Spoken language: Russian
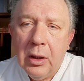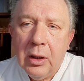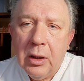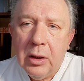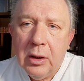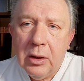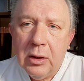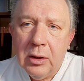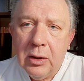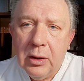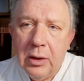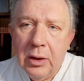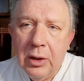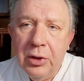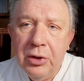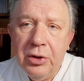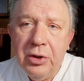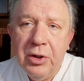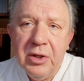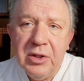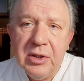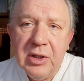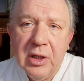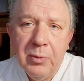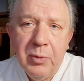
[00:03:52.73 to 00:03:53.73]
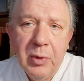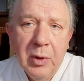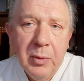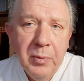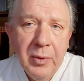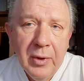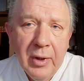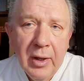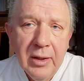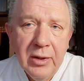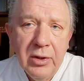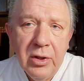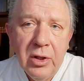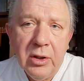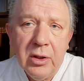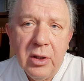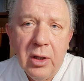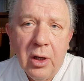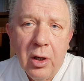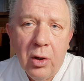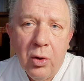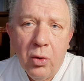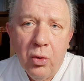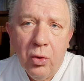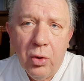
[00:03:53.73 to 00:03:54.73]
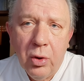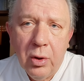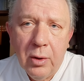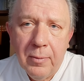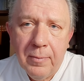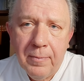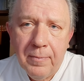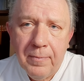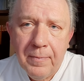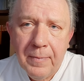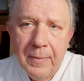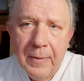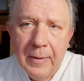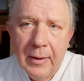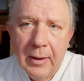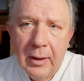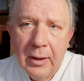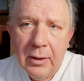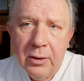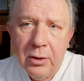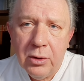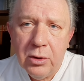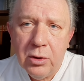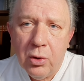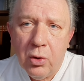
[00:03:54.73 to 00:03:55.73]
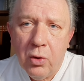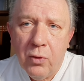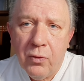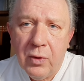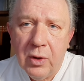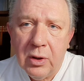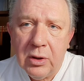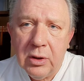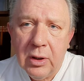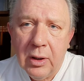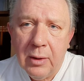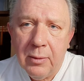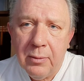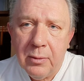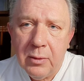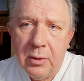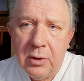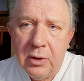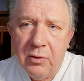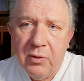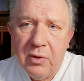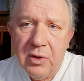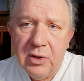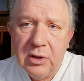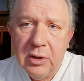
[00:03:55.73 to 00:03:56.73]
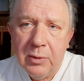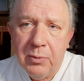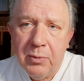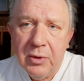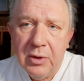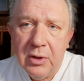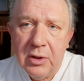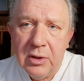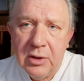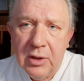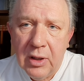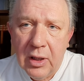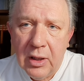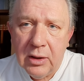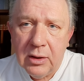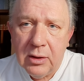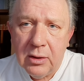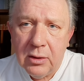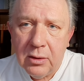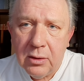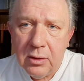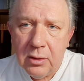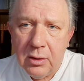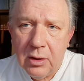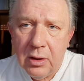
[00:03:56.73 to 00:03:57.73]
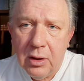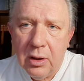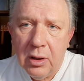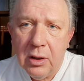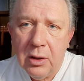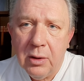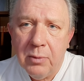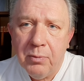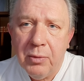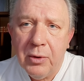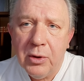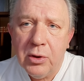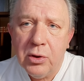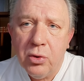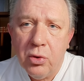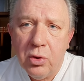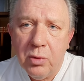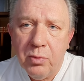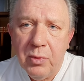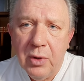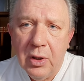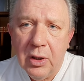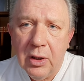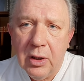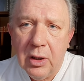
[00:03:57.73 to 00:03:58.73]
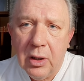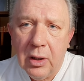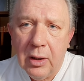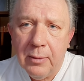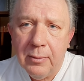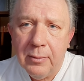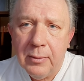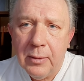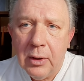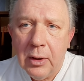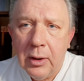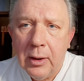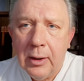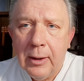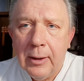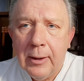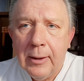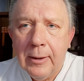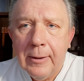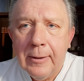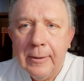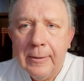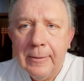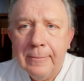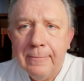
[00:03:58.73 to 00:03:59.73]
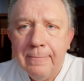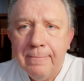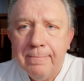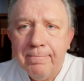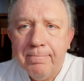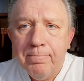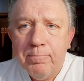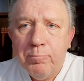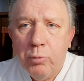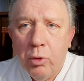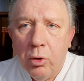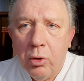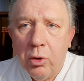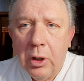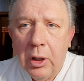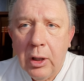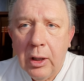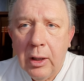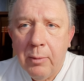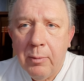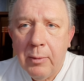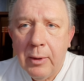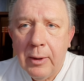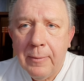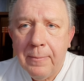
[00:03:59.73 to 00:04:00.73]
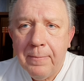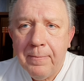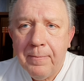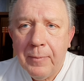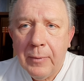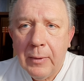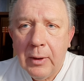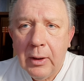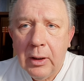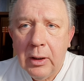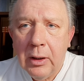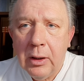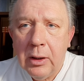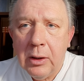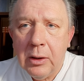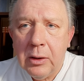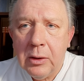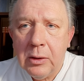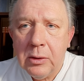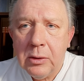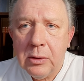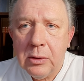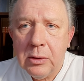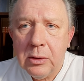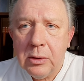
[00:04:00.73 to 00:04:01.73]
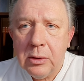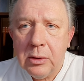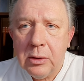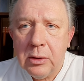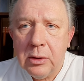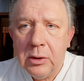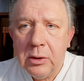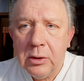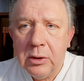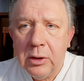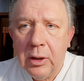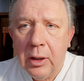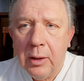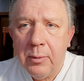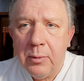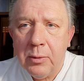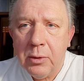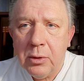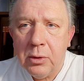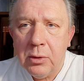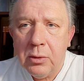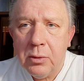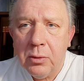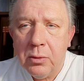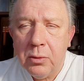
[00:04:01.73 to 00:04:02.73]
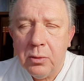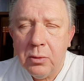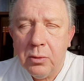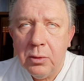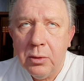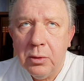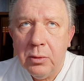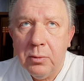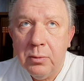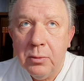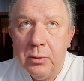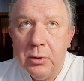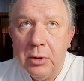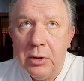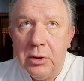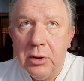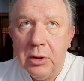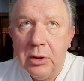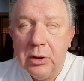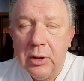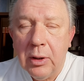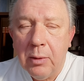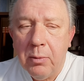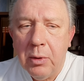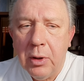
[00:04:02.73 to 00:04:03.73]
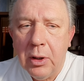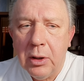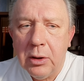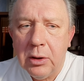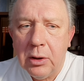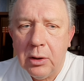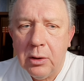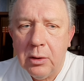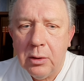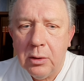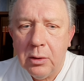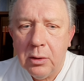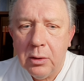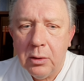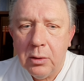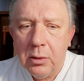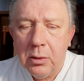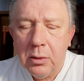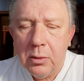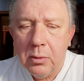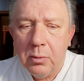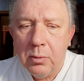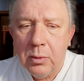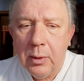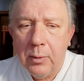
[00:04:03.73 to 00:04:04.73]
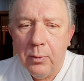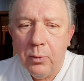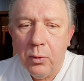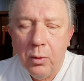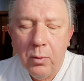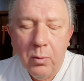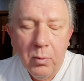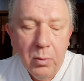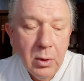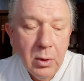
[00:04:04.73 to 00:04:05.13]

э, индийский препарат, недорогой, дозировка там 250 или 500 миллиграмм, полграмма. И э, там 10 э, таблеток, по-моему,